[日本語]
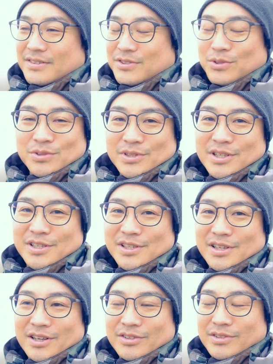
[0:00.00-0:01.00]
直前
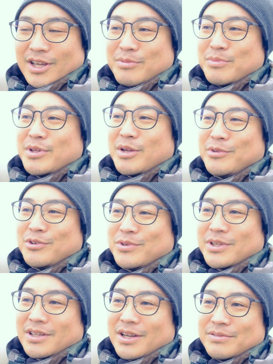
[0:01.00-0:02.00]
にだいぶ南の
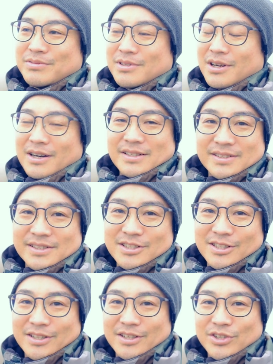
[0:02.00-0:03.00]
方で台風が発生し
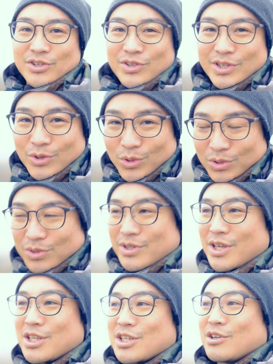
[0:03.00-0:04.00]
ちゃって、急にゴロッと
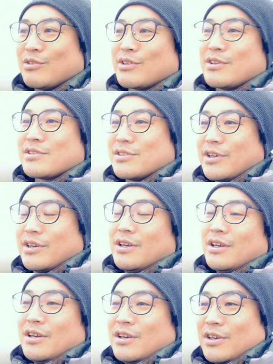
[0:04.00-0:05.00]
天気変わってですね、
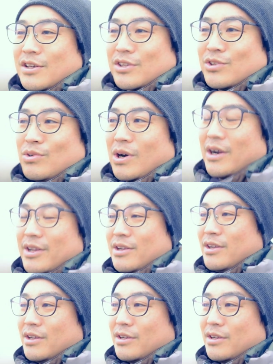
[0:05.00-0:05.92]
今日晴れ